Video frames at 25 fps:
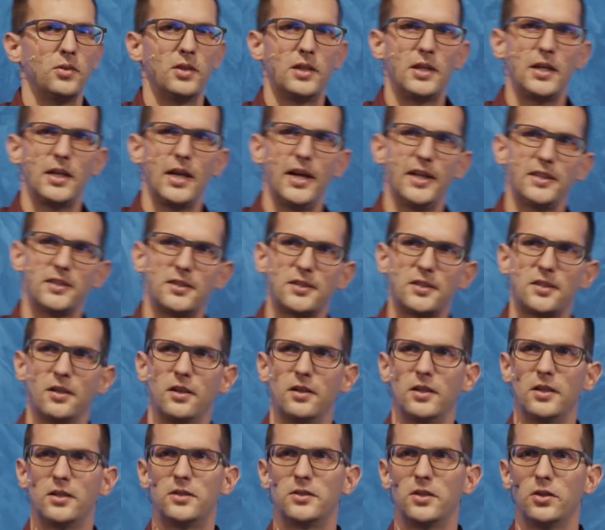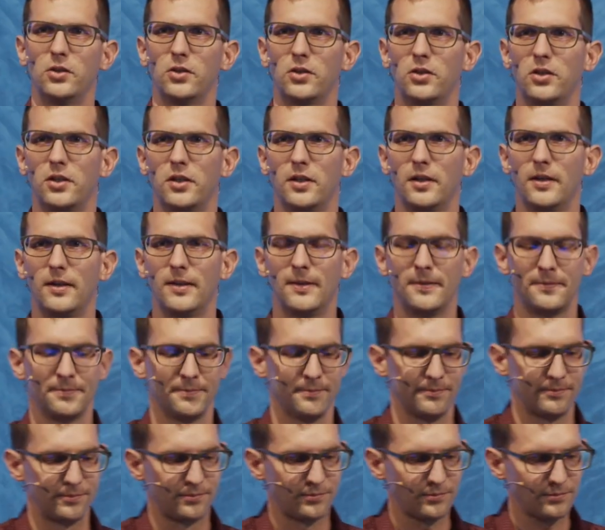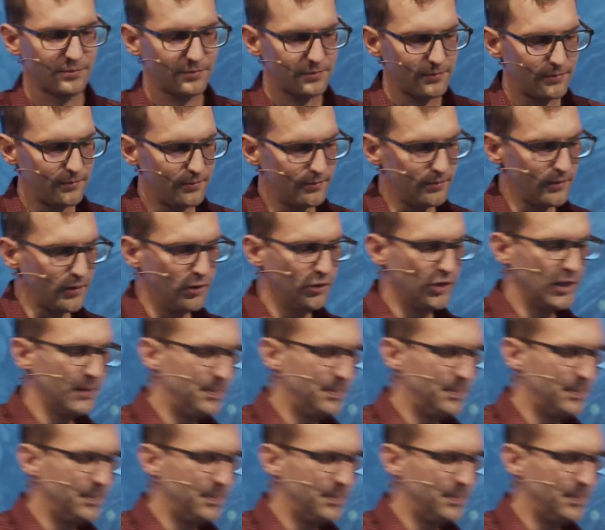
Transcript: und jetzt gehe ich zurück. Und